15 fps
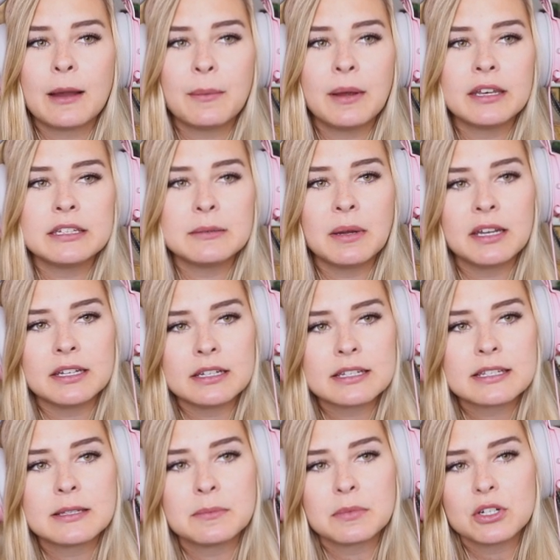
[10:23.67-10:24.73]
kann man dem anderen
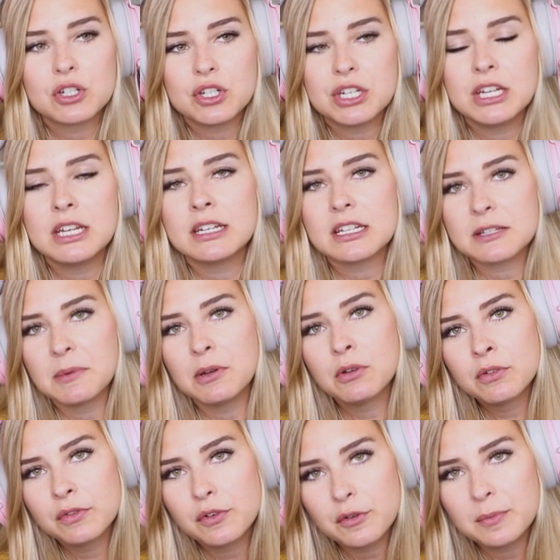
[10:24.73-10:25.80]
Sim gestehen, dass man
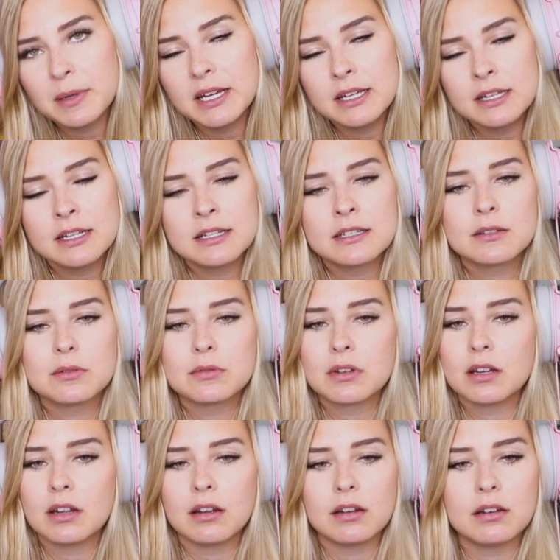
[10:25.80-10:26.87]
unfruchtbar ist
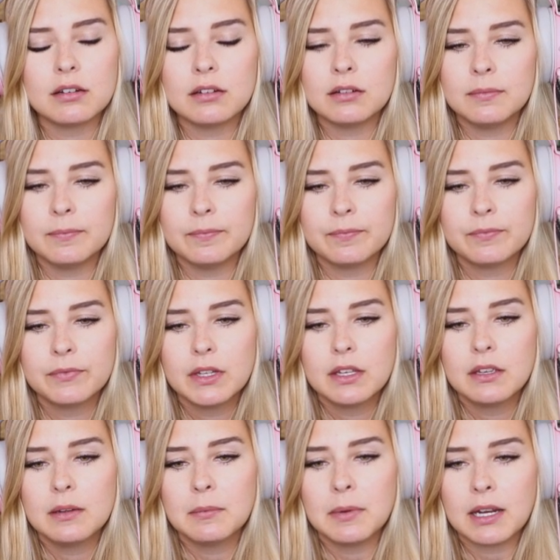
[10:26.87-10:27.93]
oder ähm,
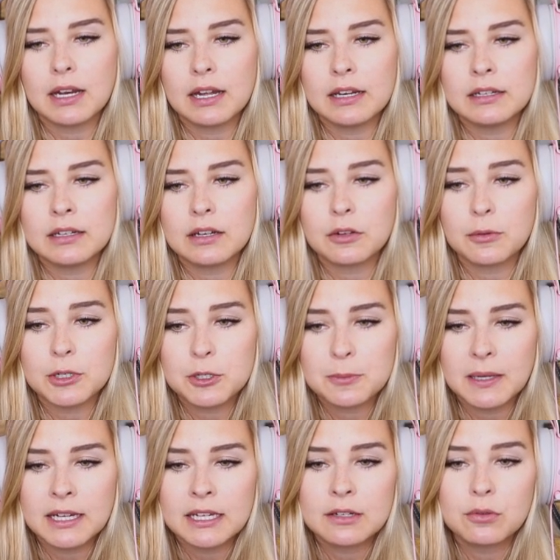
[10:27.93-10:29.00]
man kann darüber
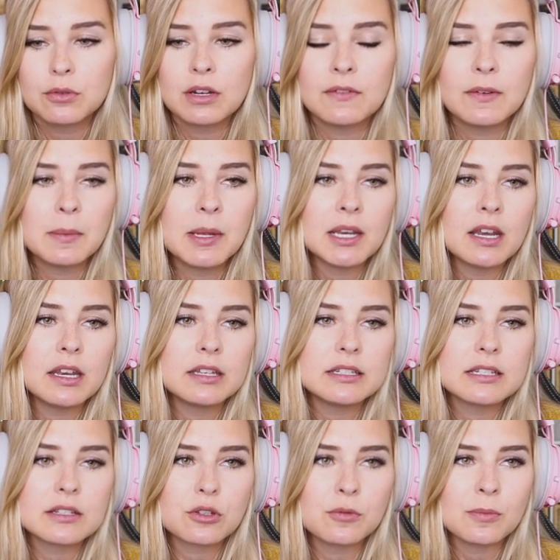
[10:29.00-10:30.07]
sprechen. Oder wenn man
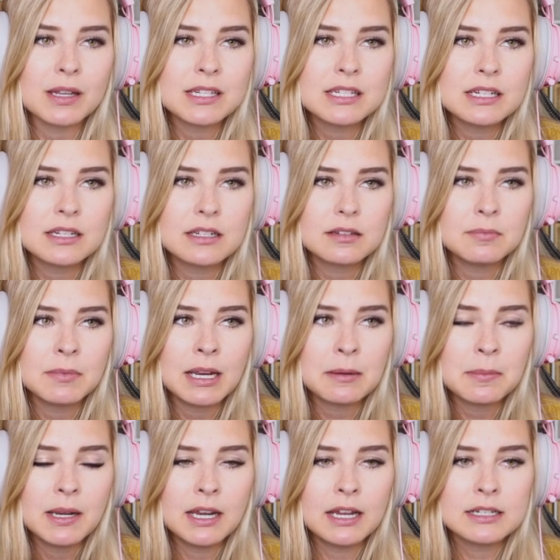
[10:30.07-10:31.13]
dieses
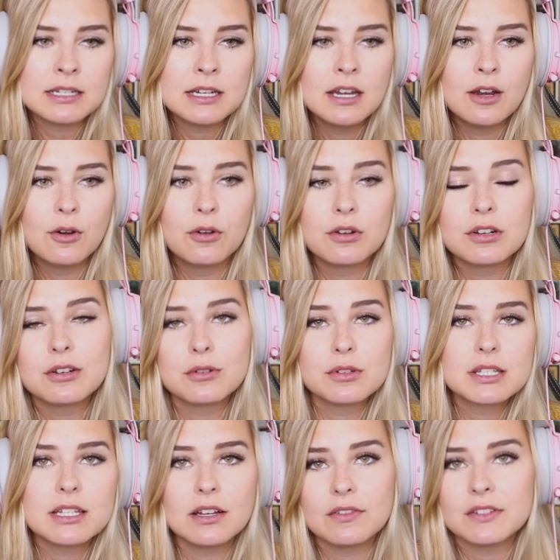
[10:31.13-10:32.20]
Romantikmerkmal hat und
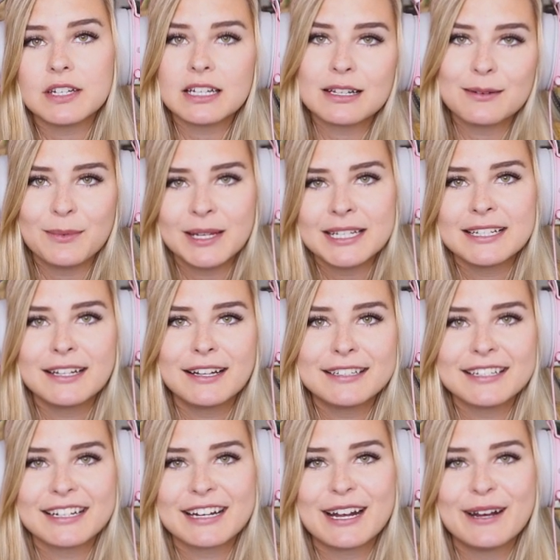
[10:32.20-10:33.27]
Lust auf Techtelmechtel
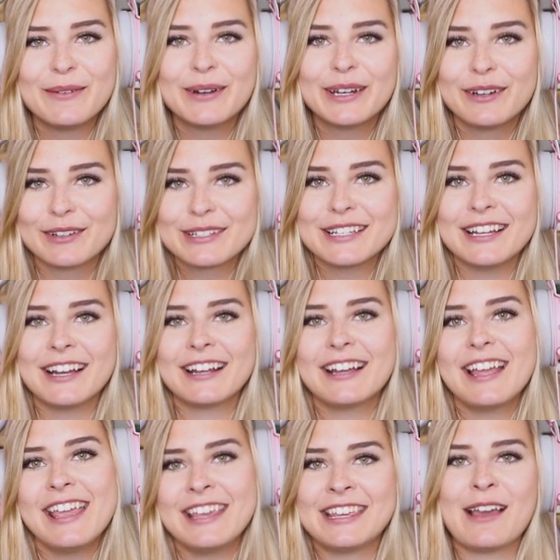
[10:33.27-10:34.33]
hat, dann kann man auch
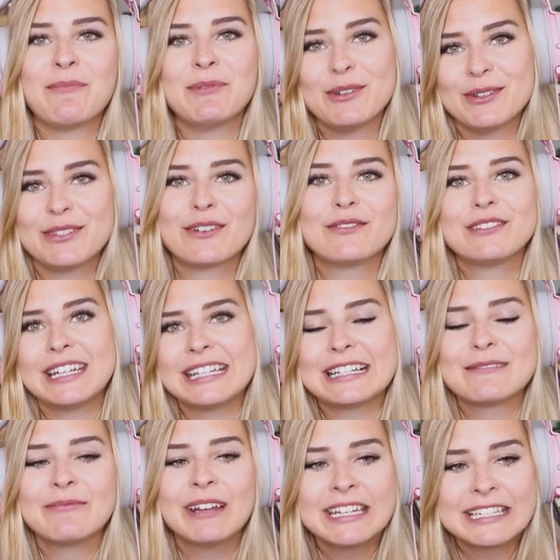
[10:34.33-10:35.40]
sagen, ich habe Lust auf
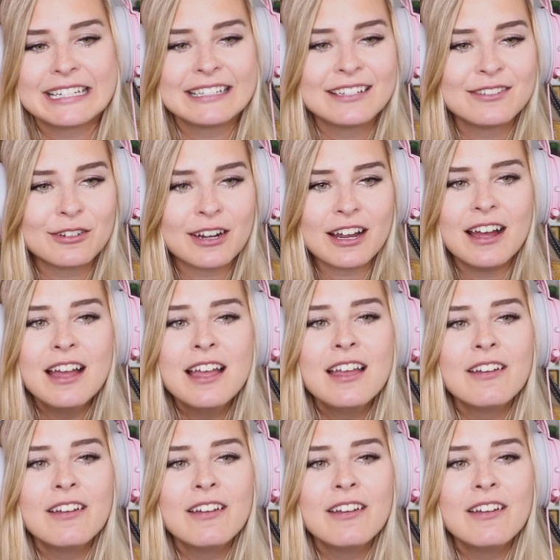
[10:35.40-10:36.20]
Techtelmechtel. Oder